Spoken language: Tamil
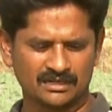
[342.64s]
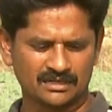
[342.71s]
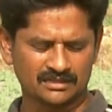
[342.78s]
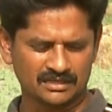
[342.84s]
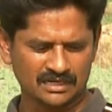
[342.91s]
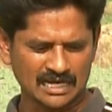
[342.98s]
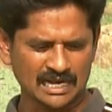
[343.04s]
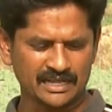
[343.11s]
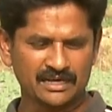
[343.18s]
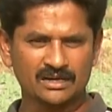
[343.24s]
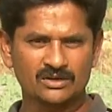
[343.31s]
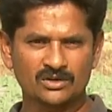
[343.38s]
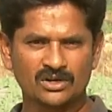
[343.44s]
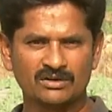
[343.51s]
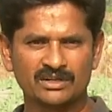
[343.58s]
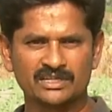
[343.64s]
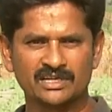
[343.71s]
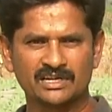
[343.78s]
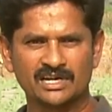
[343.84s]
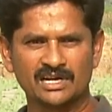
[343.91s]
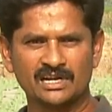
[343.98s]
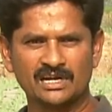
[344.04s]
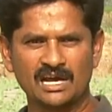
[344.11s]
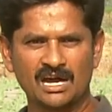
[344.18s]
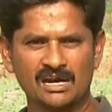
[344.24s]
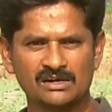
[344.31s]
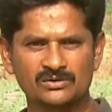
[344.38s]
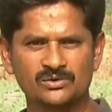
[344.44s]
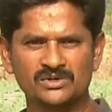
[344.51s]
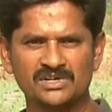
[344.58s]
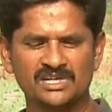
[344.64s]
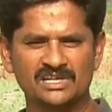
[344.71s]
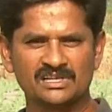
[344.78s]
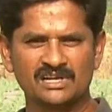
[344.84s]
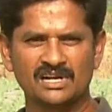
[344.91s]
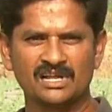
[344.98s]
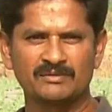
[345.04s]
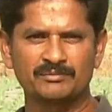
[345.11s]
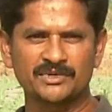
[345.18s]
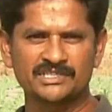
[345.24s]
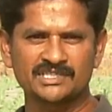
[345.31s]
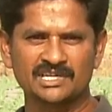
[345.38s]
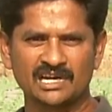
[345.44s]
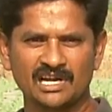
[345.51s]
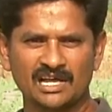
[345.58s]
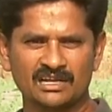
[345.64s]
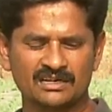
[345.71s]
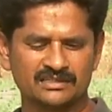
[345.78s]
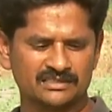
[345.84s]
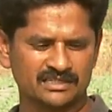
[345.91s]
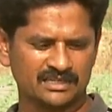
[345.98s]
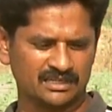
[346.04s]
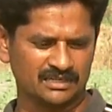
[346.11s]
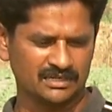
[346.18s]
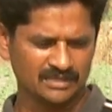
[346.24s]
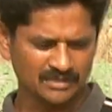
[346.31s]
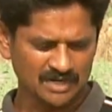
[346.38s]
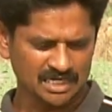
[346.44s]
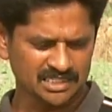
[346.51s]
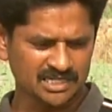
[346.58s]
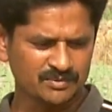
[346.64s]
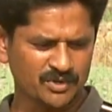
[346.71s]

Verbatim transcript: இந்த களை கண்ட்ரோல் வந்ததுனால ஆள் கூலி இதெல்லாம் பிரச்சனை இல்லாத இருந்துச்சு மல்ச்சிங்